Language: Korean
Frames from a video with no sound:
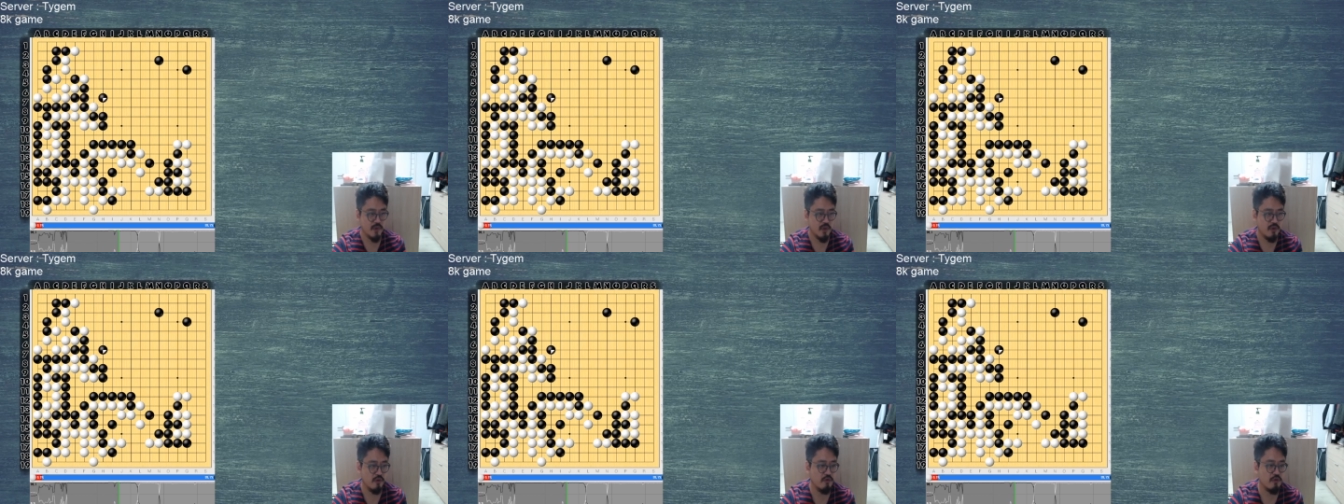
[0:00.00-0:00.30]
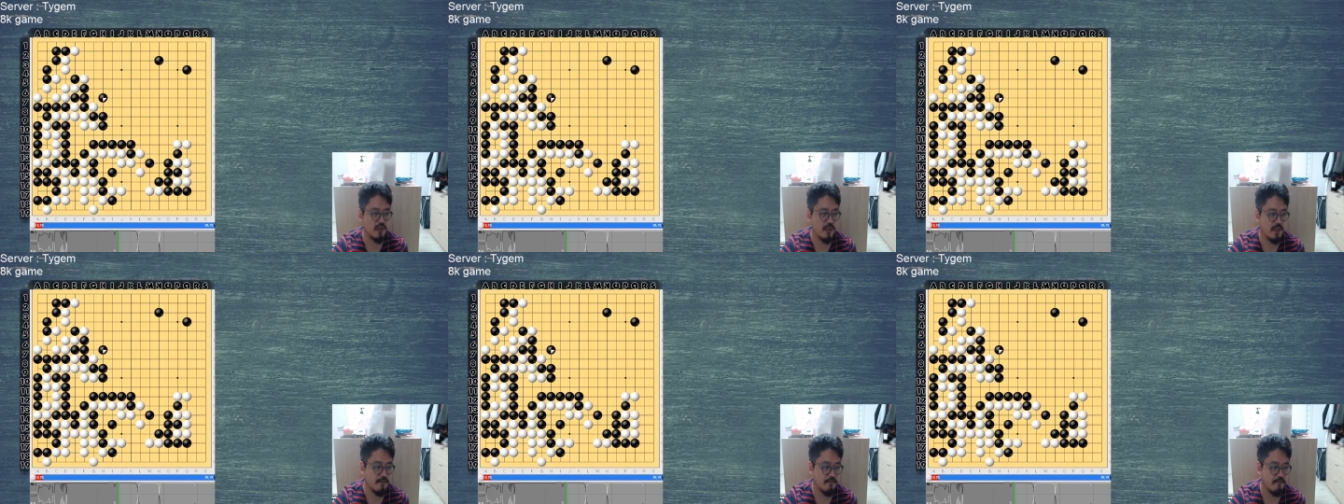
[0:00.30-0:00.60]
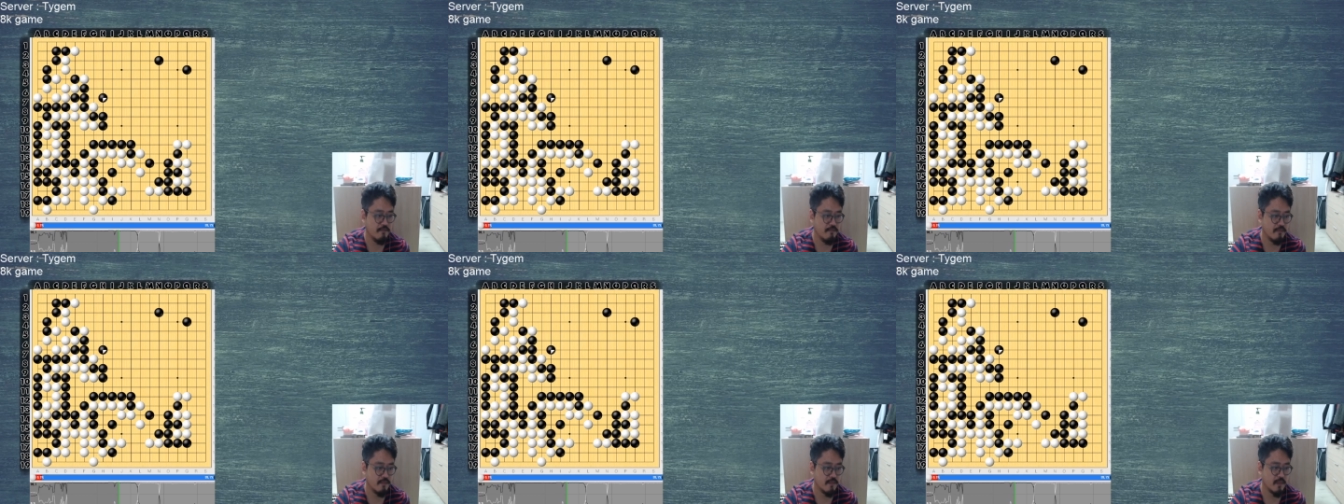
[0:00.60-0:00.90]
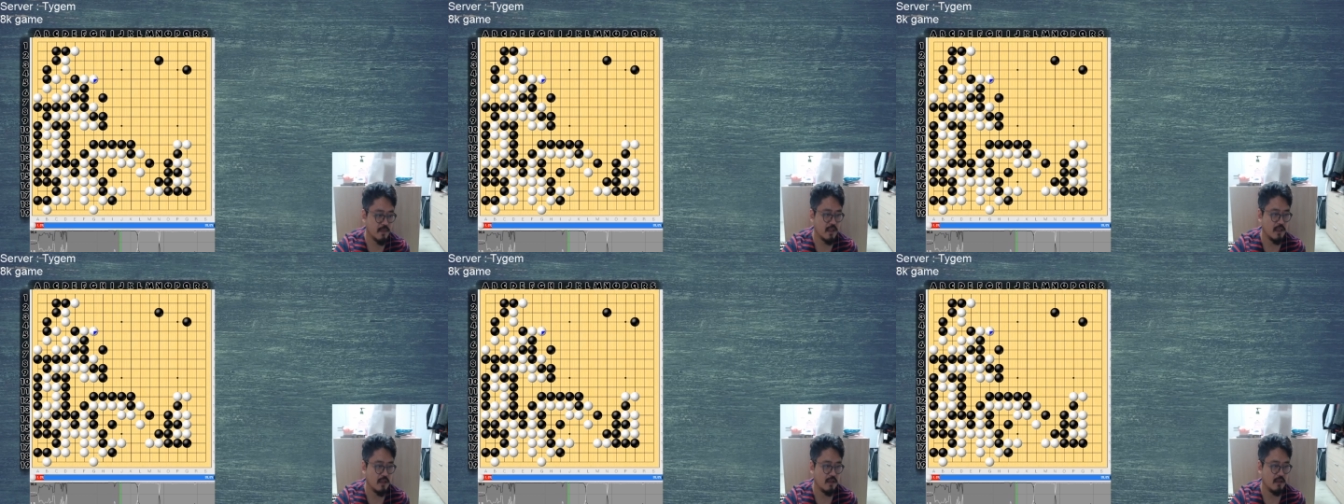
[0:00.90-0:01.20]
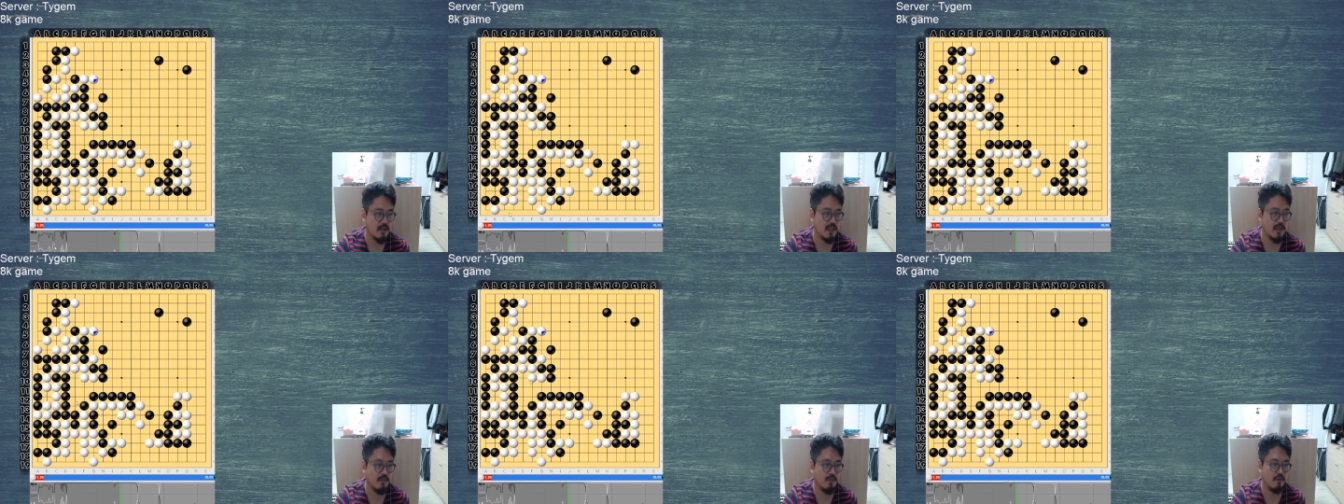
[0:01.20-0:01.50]
여기
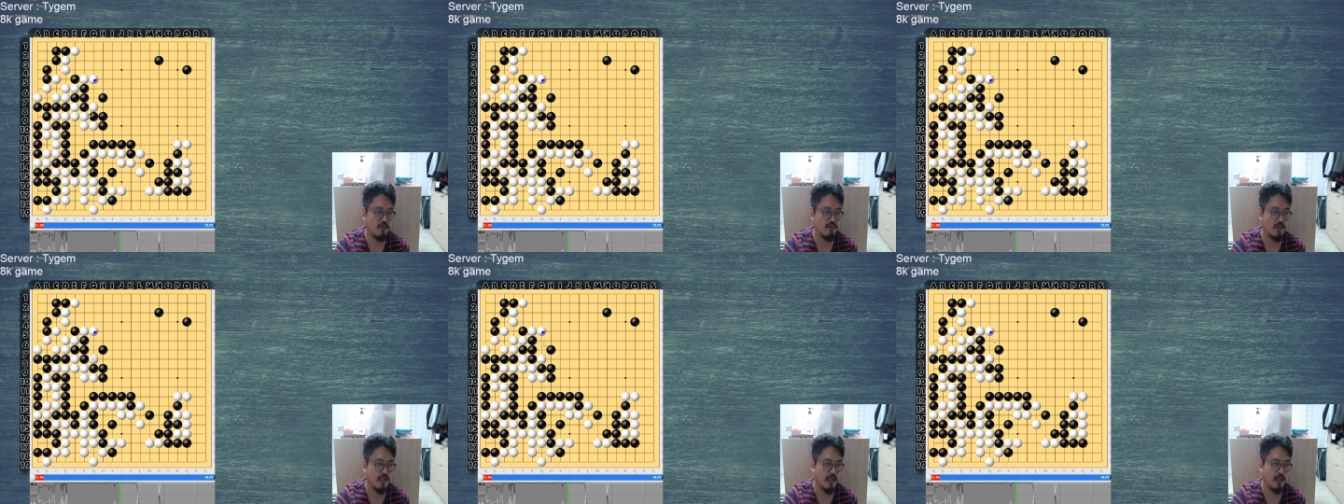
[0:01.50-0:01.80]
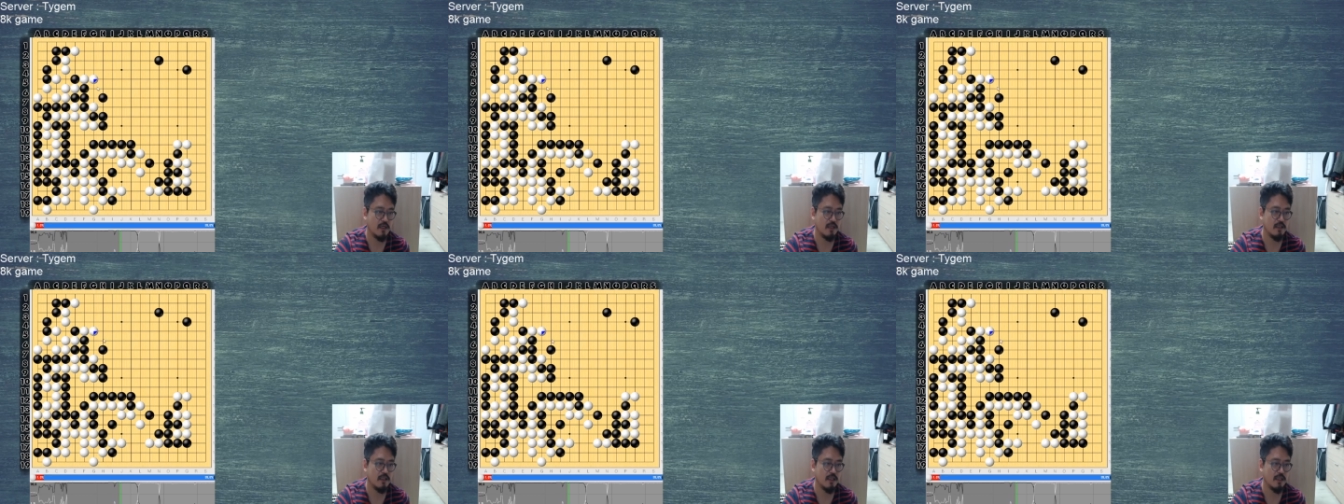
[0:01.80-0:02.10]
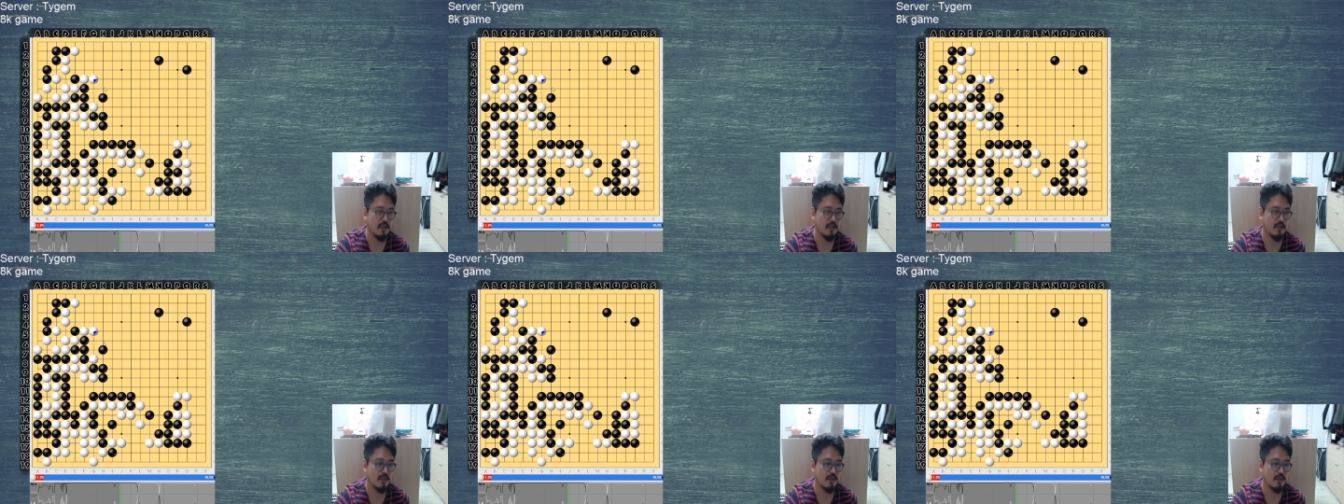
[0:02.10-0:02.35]
기본 테크닉,